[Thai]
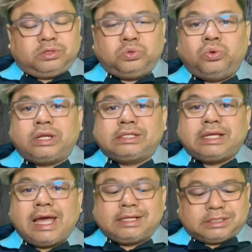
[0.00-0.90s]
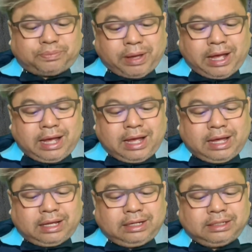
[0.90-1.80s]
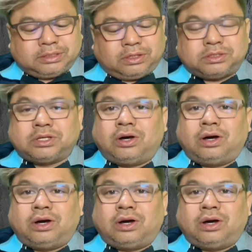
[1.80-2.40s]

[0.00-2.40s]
ชวนแจ้งสภาเหลือสส